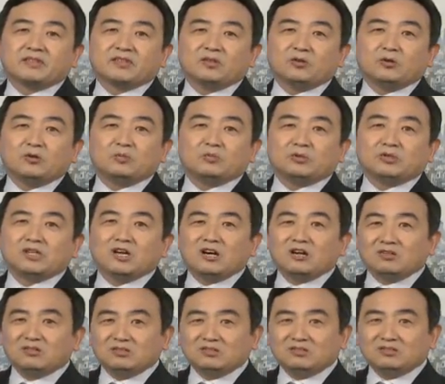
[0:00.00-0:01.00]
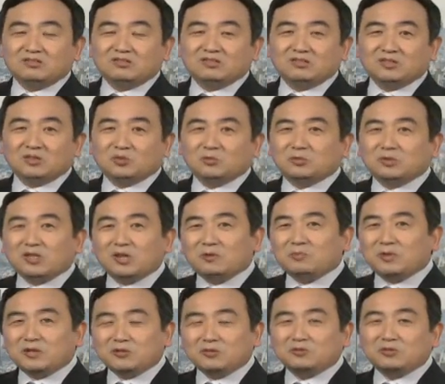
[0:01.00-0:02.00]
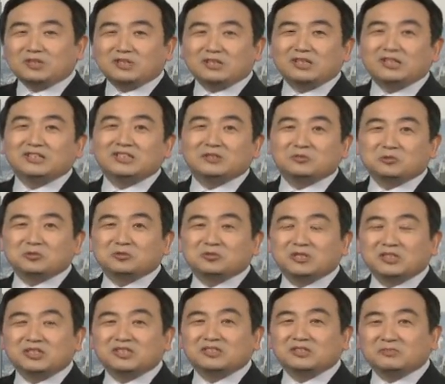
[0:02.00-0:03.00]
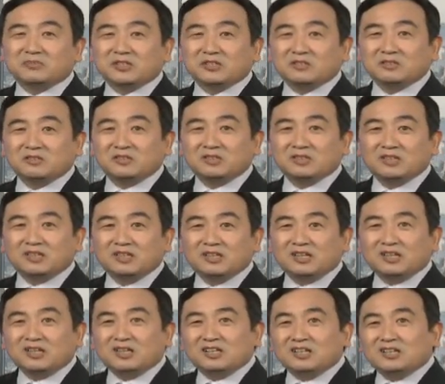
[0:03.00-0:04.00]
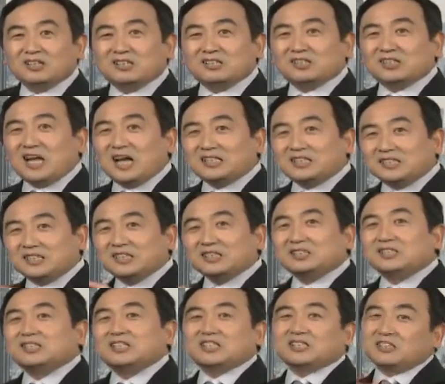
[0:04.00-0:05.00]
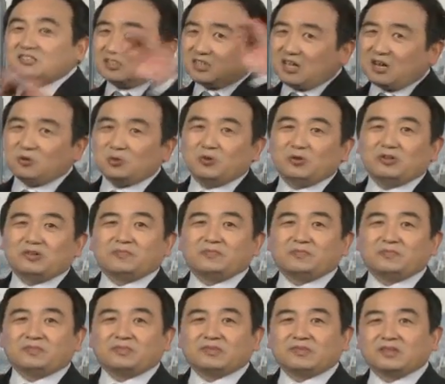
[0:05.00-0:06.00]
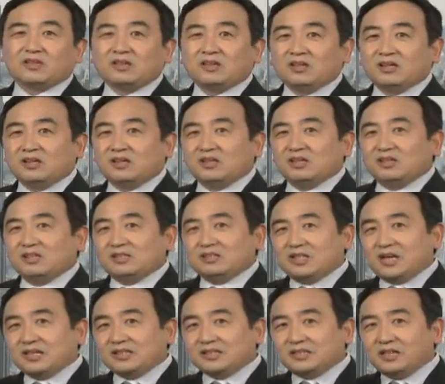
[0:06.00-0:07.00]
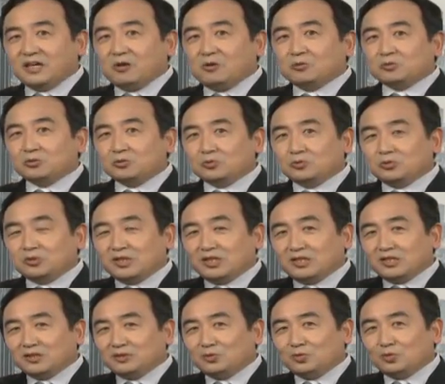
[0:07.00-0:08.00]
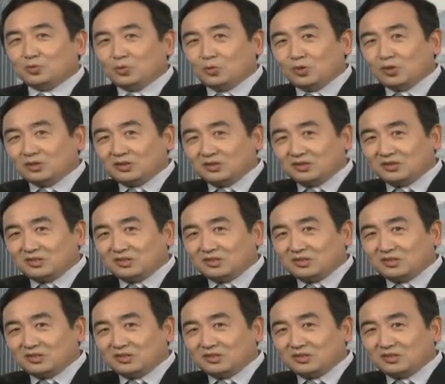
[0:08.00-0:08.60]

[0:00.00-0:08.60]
我不知道，我不知道朋友能理解我说的意思。他的境界更超越，他雕塑的很多